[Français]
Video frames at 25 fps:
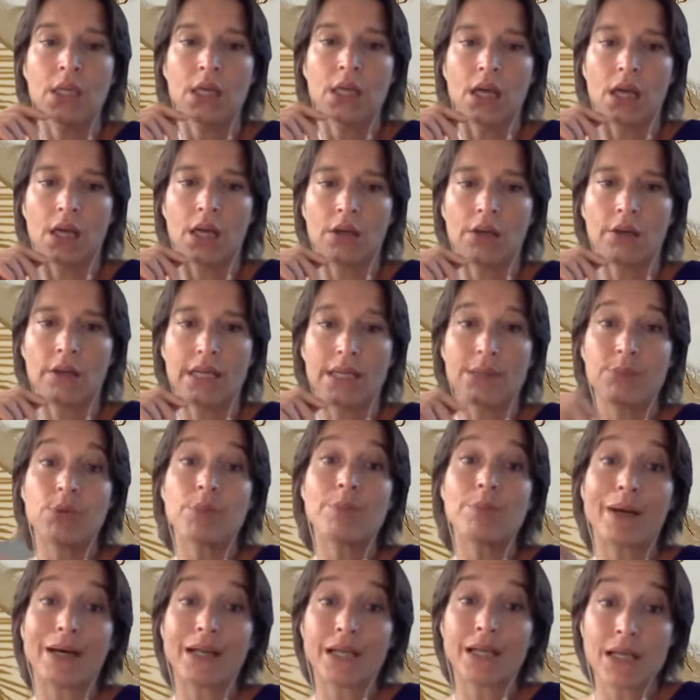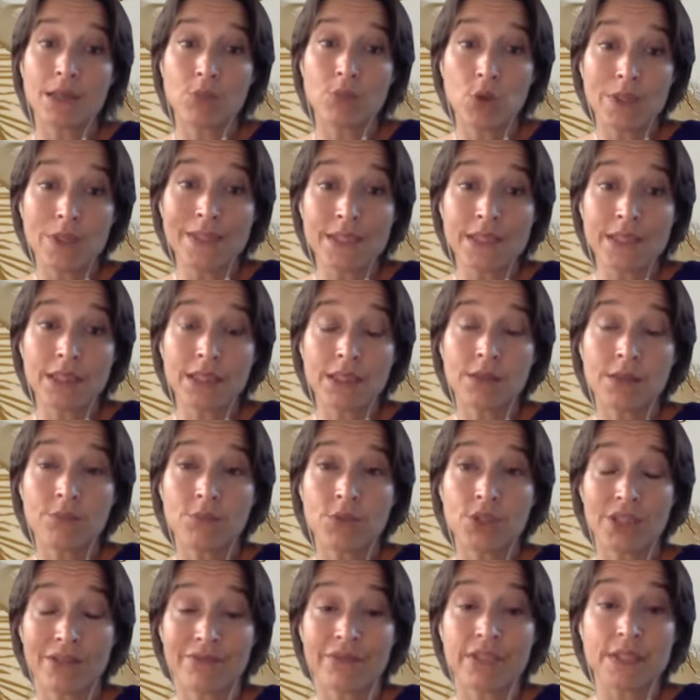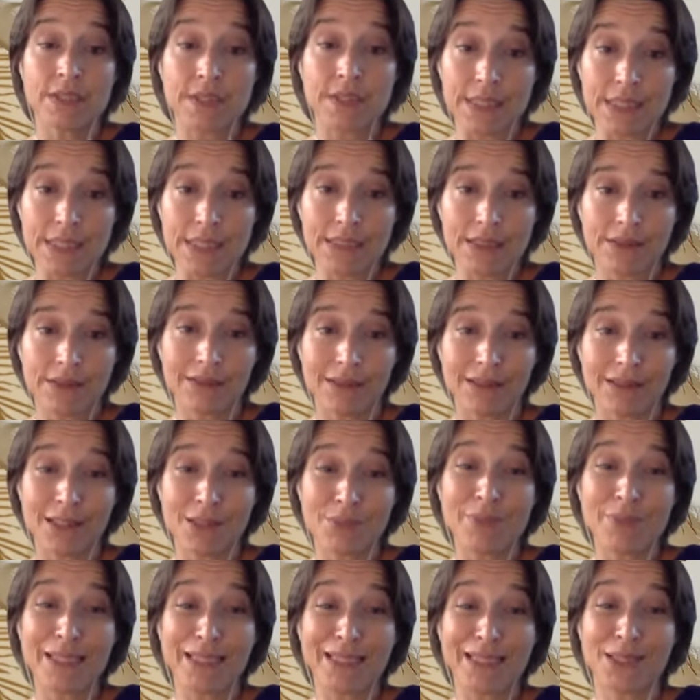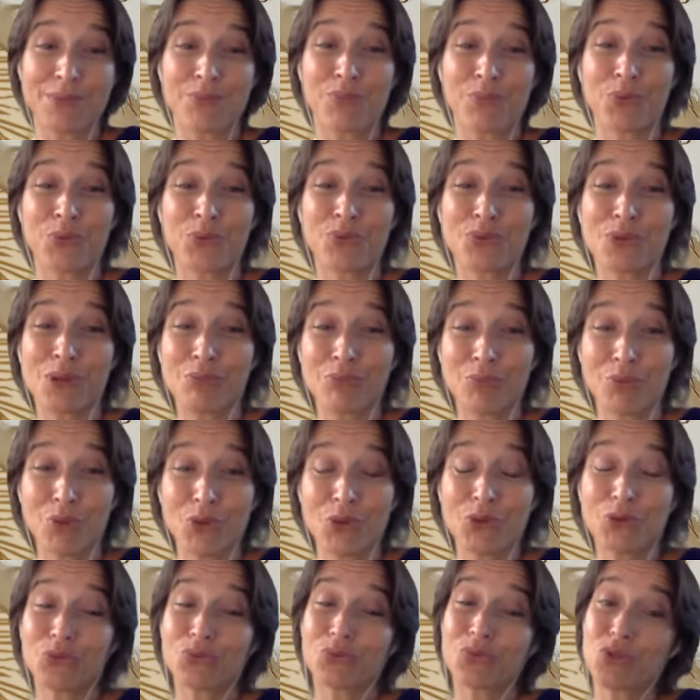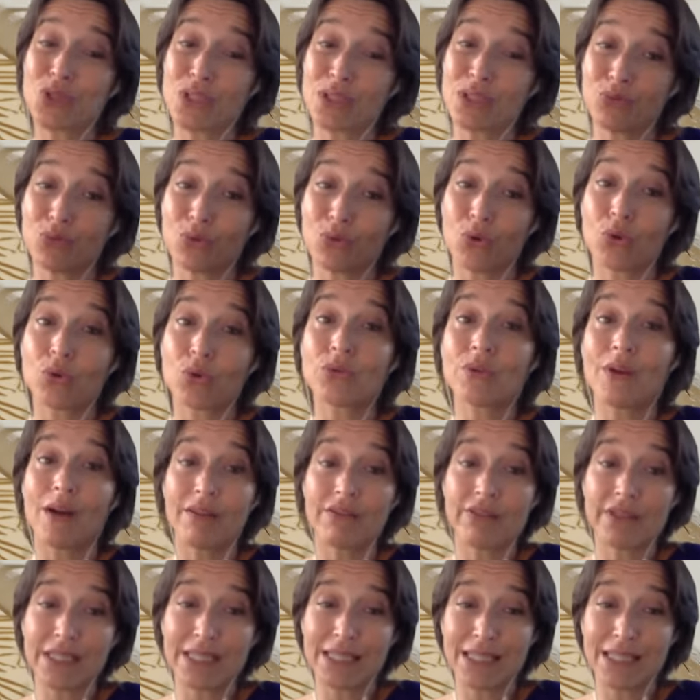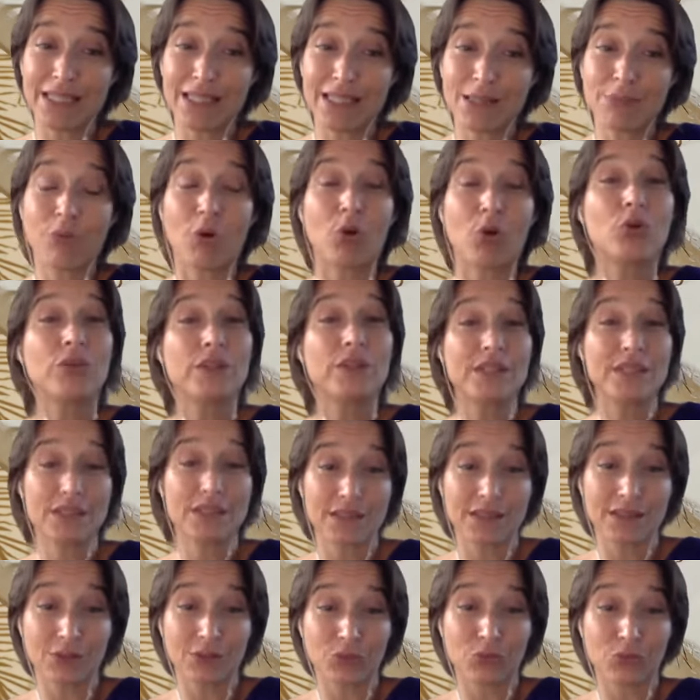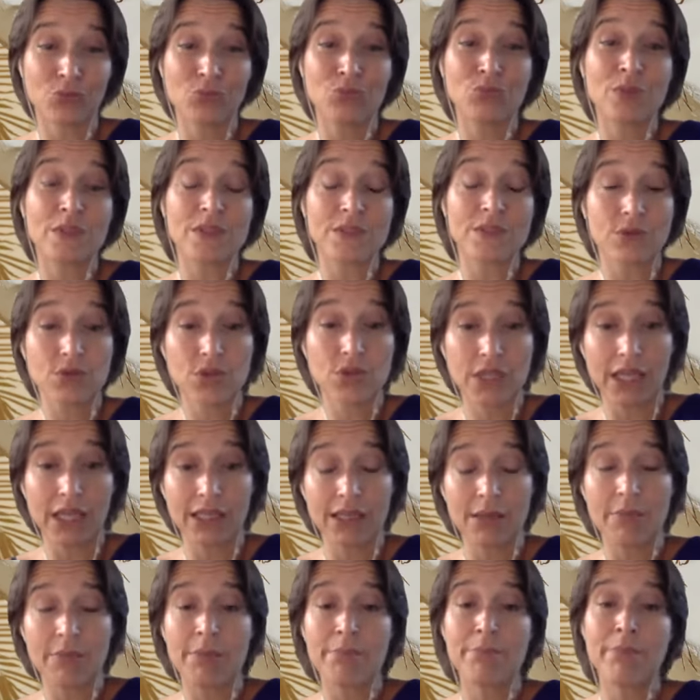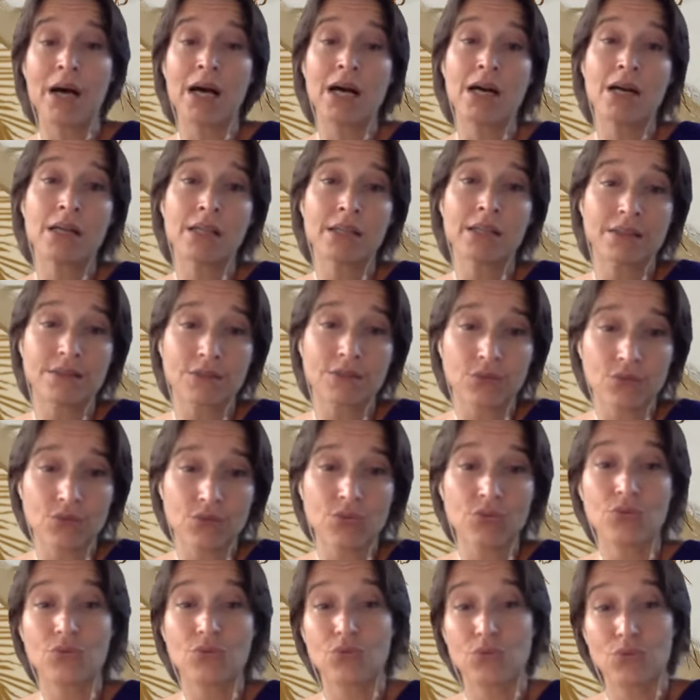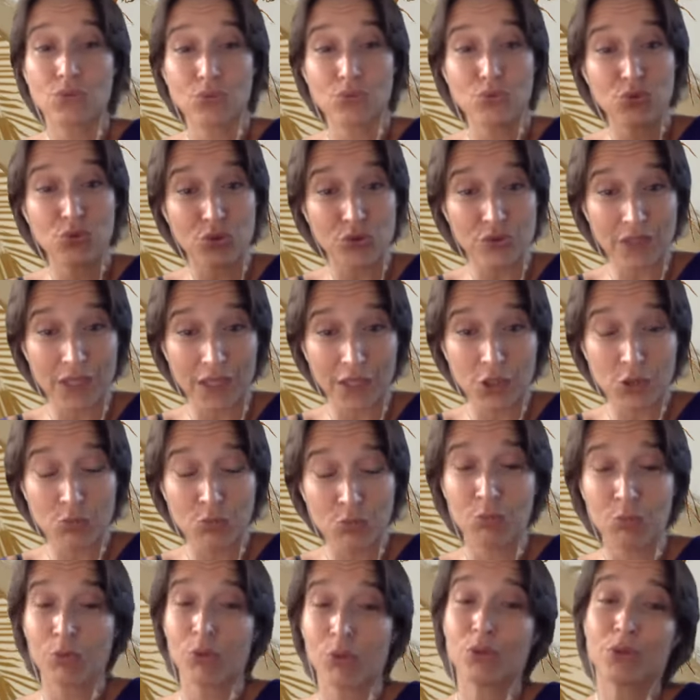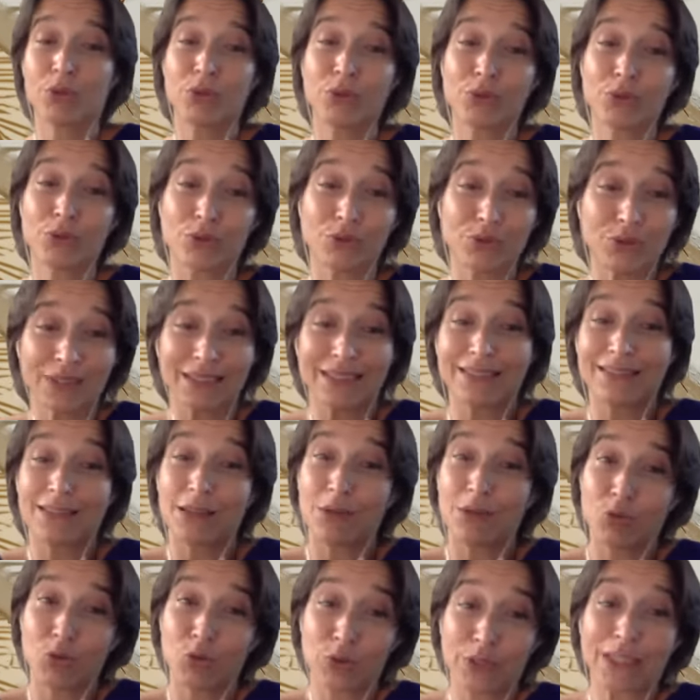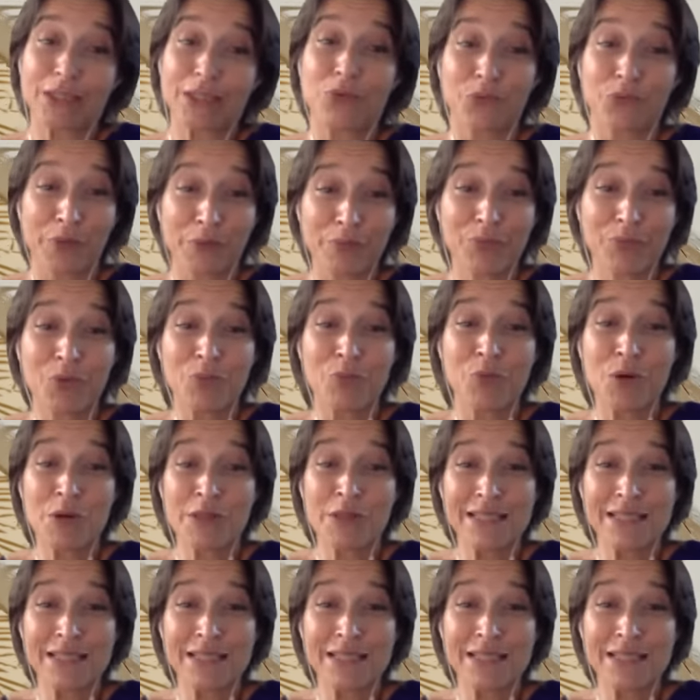et puis, parallèlement à ça, moi, j'avais un site internet, mais qui était plutôt un blog, donc j'ai dû retravailler, prendre des décisions. Est-ce que je garde la même marque Est-ce que du coup je scratch mon blog, euh, qui était un blog qui comptait pour moi